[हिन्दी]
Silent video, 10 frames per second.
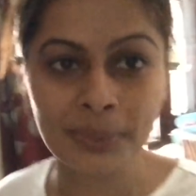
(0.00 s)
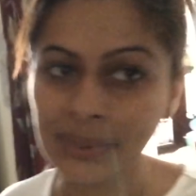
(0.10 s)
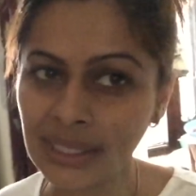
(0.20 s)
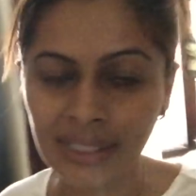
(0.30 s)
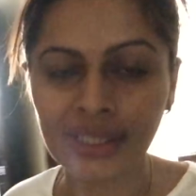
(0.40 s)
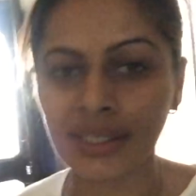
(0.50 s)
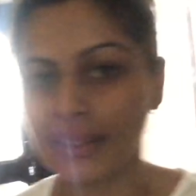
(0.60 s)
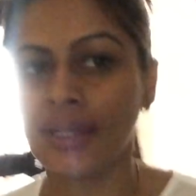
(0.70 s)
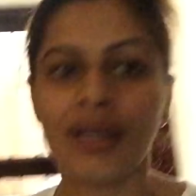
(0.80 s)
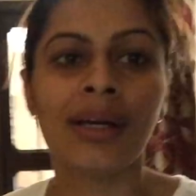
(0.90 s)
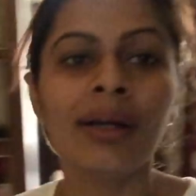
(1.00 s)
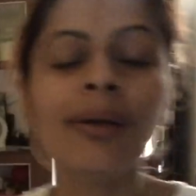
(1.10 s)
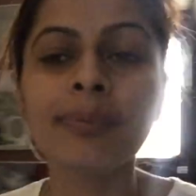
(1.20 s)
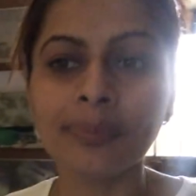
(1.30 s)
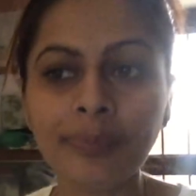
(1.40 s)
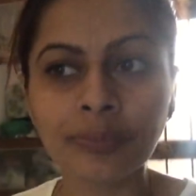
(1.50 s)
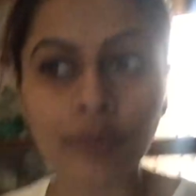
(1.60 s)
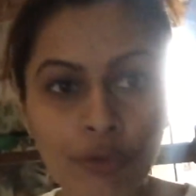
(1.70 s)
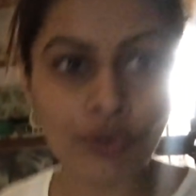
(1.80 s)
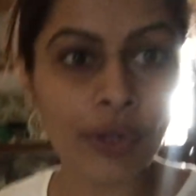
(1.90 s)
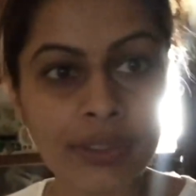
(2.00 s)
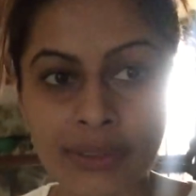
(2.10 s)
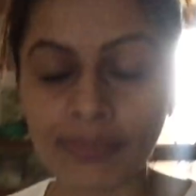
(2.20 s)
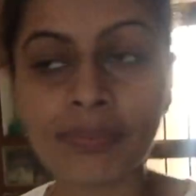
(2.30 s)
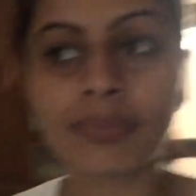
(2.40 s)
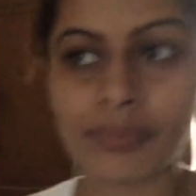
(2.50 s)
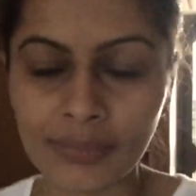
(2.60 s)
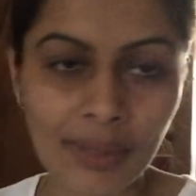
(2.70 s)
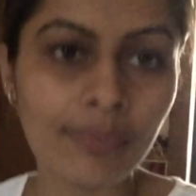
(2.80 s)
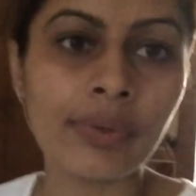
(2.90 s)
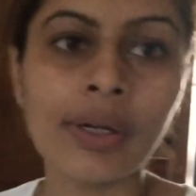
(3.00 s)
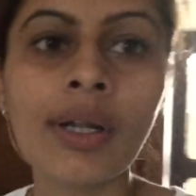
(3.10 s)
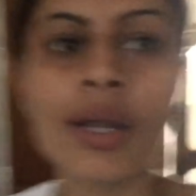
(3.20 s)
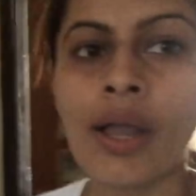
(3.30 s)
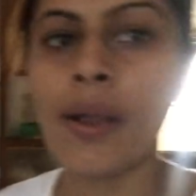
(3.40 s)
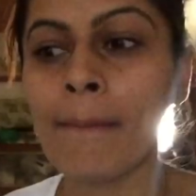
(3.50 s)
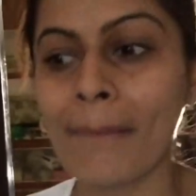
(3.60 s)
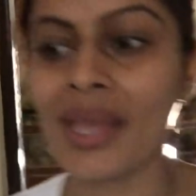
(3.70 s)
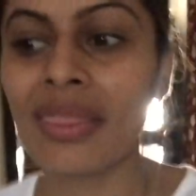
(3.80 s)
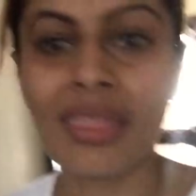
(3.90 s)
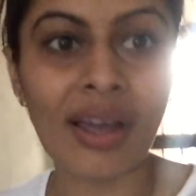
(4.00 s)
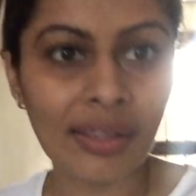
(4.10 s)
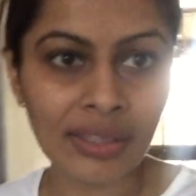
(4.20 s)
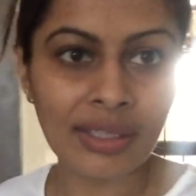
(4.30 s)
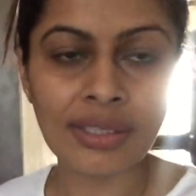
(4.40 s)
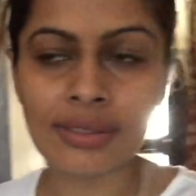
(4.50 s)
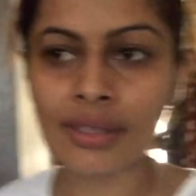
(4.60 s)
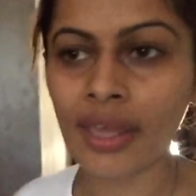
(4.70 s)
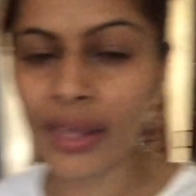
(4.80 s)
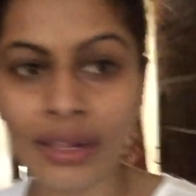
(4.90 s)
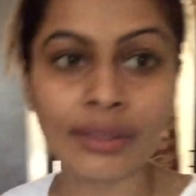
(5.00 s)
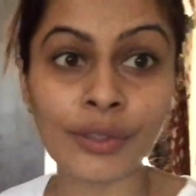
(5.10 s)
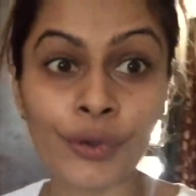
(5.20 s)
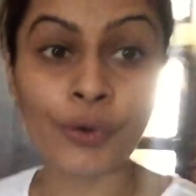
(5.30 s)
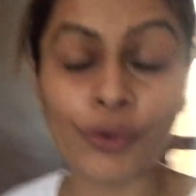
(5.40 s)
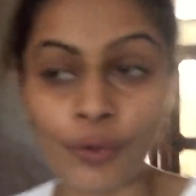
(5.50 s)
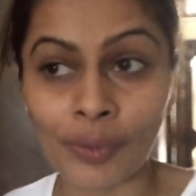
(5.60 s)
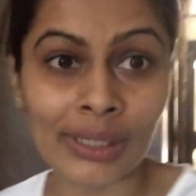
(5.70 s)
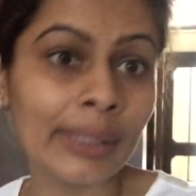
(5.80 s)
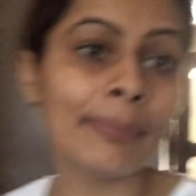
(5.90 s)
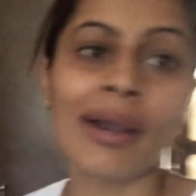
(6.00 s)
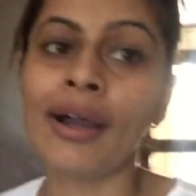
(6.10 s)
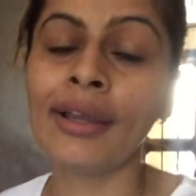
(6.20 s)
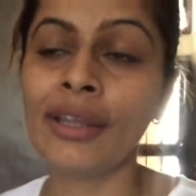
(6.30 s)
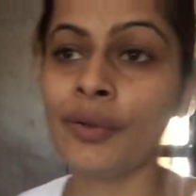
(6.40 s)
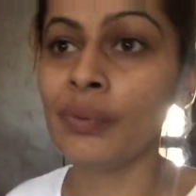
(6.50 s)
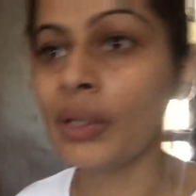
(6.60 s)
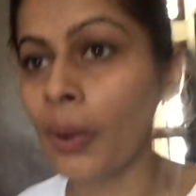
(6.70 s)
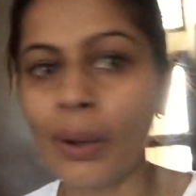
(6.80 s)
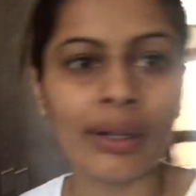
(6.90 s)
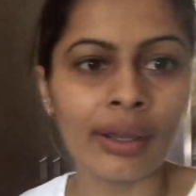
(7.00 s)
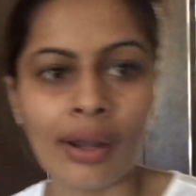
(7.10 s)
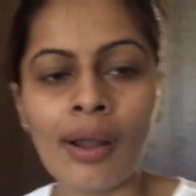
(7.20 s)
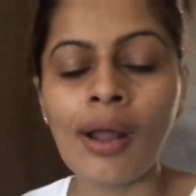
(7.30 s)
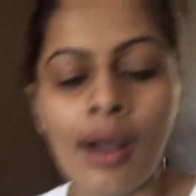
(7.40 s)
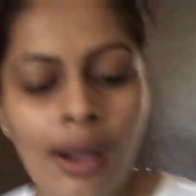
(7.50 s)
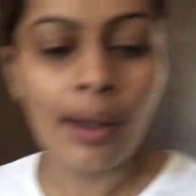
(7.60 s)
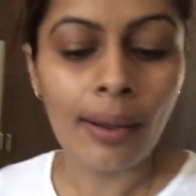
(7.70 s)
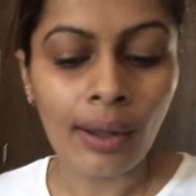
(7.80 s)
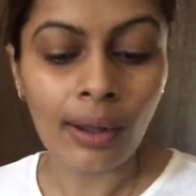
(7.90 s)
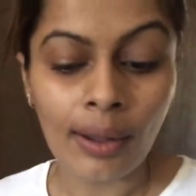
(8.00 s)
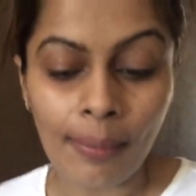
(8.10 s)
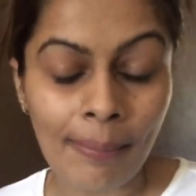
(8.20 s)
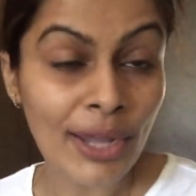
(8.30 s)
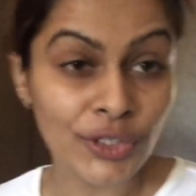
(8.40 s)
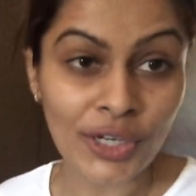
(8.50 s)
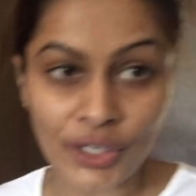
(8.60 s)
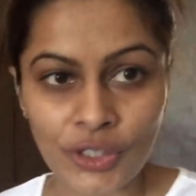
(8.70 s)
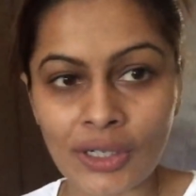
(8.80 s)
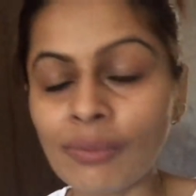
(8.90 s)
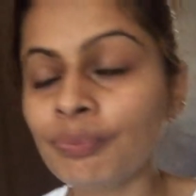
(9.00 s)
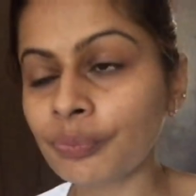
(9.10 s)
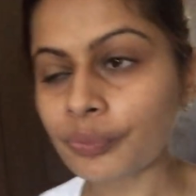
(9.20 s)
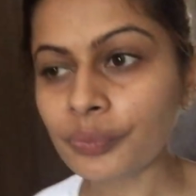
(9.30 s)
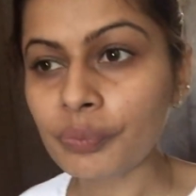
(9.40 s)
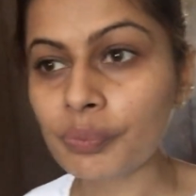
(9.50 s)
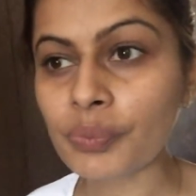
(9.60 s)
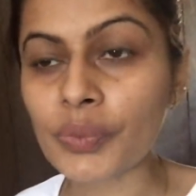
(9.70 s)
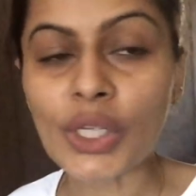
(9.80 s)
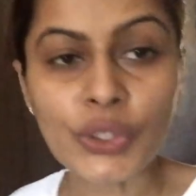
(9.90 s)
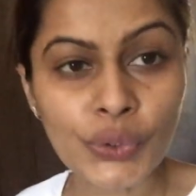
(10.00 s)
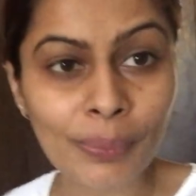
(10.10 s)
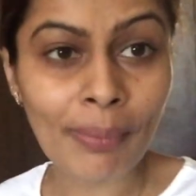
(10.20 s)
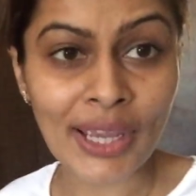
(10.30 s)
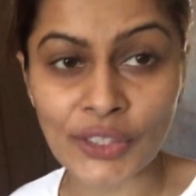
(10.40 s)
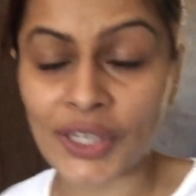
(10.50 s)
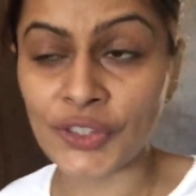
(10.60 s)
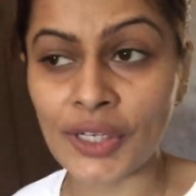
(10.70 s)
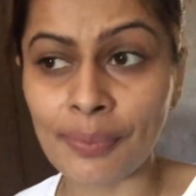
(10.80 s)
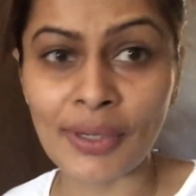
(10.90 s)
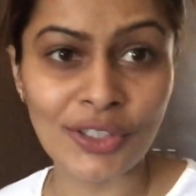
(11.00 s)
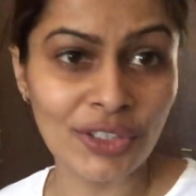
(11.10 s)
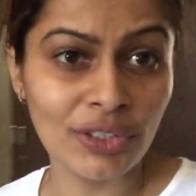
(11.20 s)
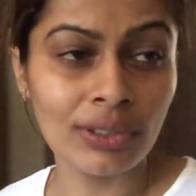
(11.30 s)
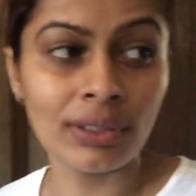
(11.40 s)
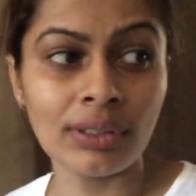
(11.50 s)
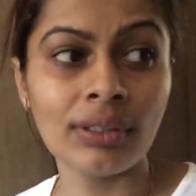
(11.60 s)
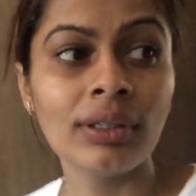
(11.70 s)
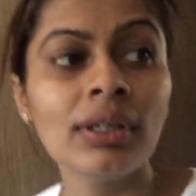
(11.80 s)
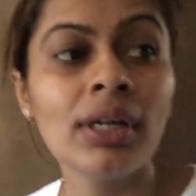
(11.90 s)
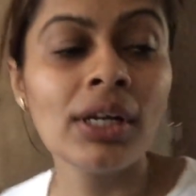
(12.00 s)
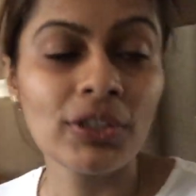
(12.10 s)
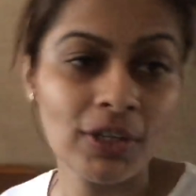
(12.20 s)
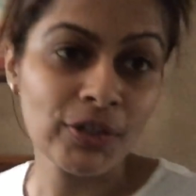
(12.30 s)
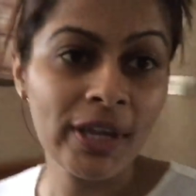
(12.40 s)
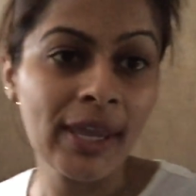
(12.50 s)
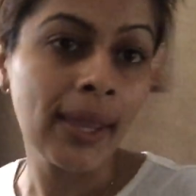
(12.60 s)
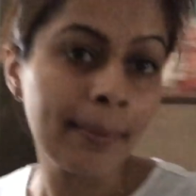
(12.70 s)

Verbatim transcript: जब निकलना था फर्स्ट सम वर्क माई दादी इज हेल्थ गॉट रियली बैड एंड वी कॉल्ड माई चाचा सो माई चाची एंड माई uh, चाचा के